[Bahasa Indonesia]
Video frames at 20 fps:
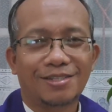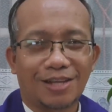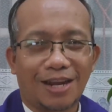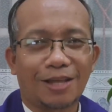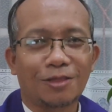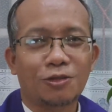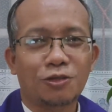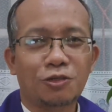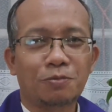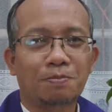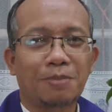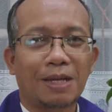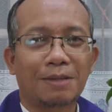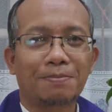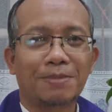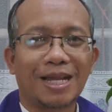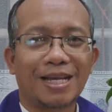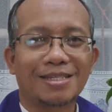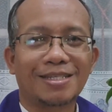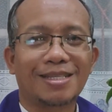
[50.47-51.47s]
114
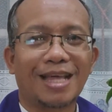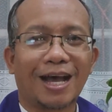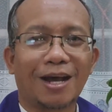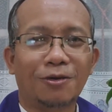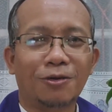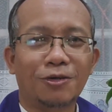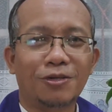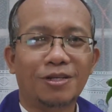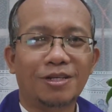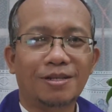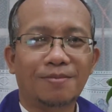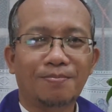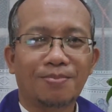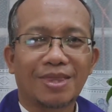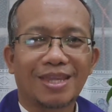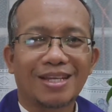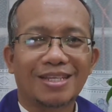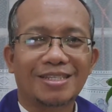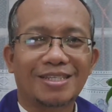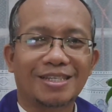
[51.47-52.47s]
tahun
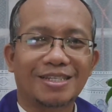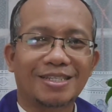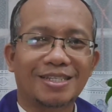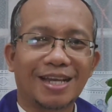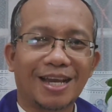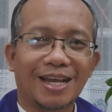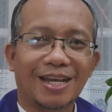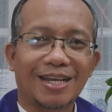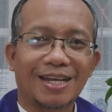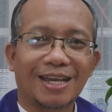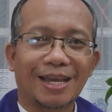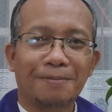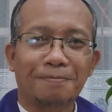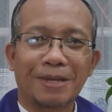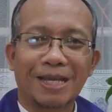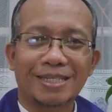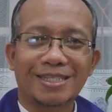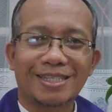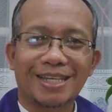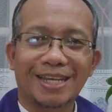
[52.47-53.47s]
sejak
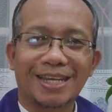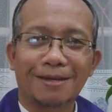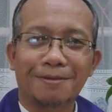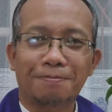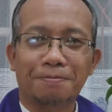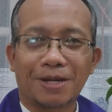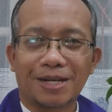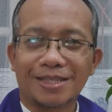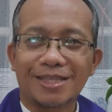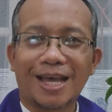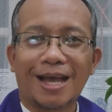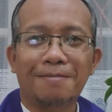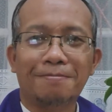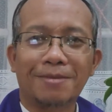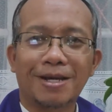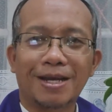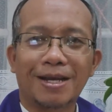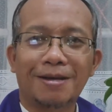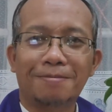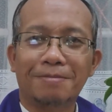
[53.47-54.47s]
MSC
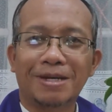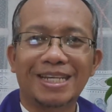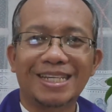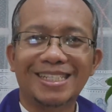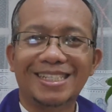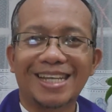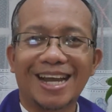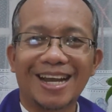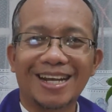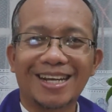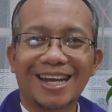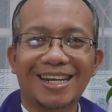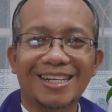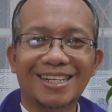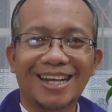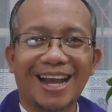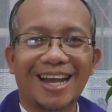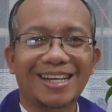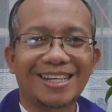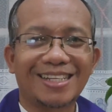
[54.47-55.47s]
pertama
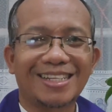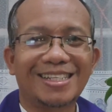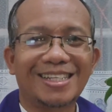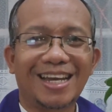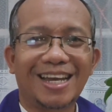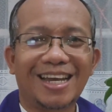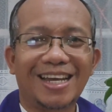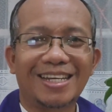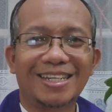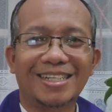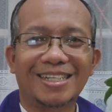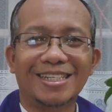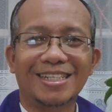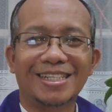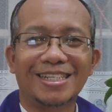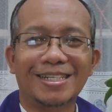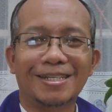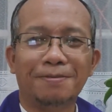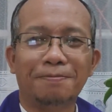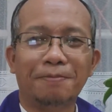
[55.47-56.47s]
menginjakkan kakinya
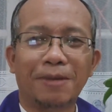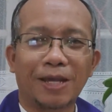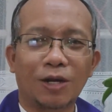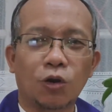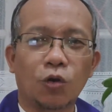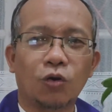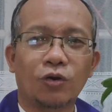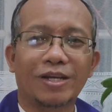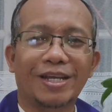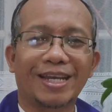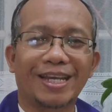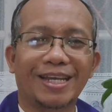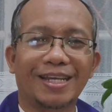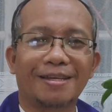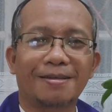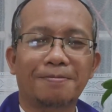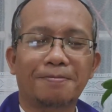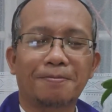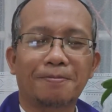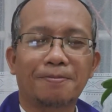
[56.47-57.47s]
di Merauke.
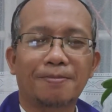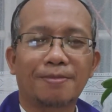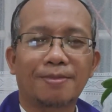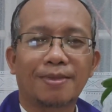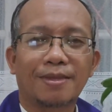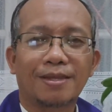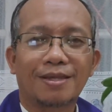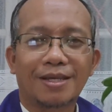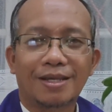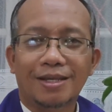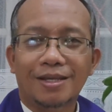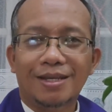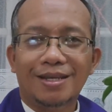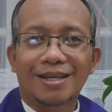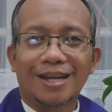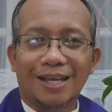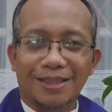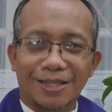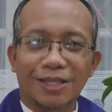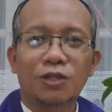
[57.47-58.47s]

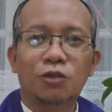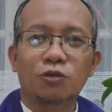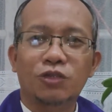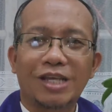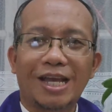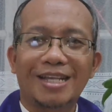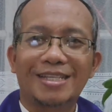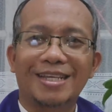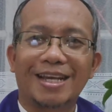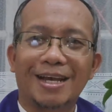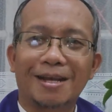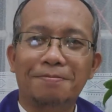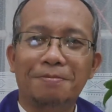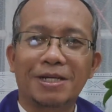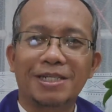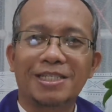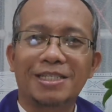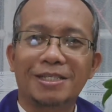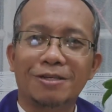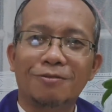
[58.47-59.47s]
Nah, tentu saja
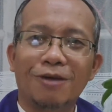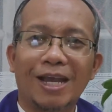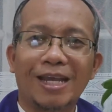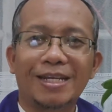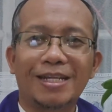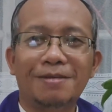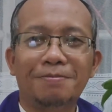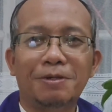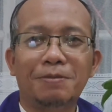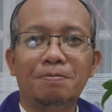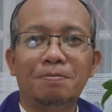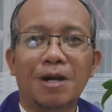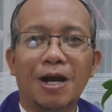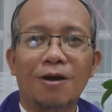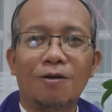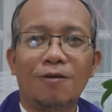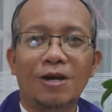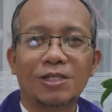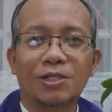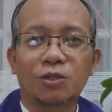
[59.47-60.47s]
peristiwa ini
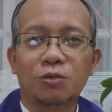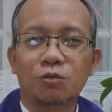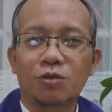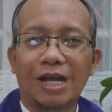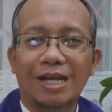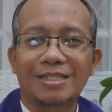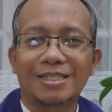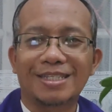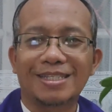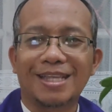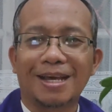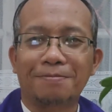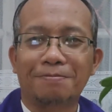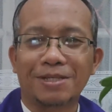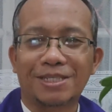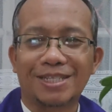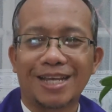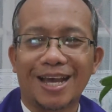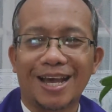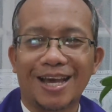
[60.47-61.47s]
membawa sukacita
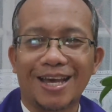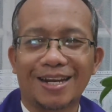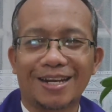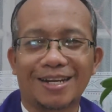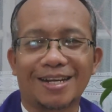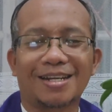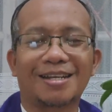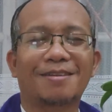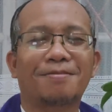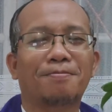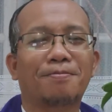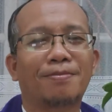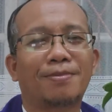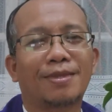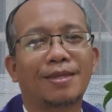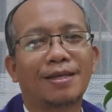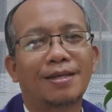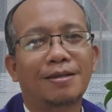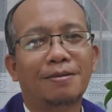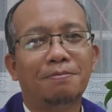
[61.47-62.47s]
besar.
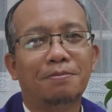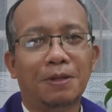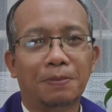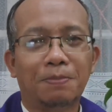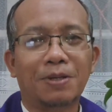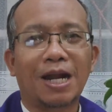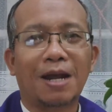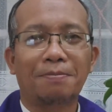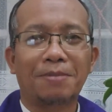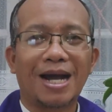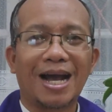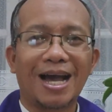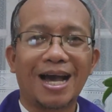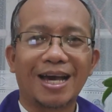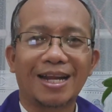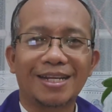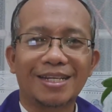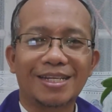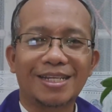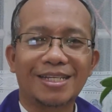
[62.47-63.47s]
Beberapa
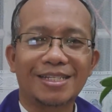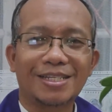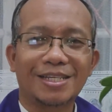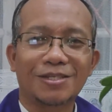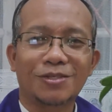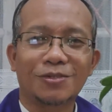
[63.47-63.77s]
hari